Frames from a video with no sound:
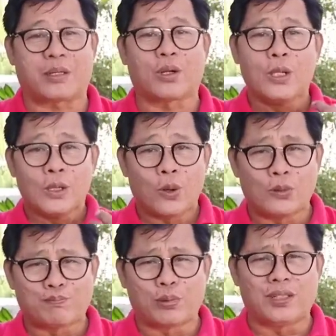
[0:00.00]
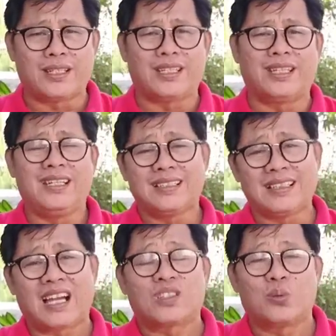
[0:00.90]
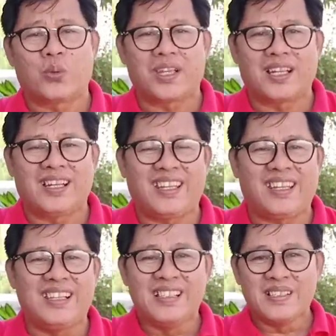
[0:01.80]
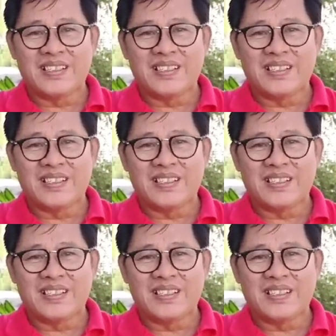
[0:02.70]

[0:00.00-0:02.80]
Pero hopefully, God willing,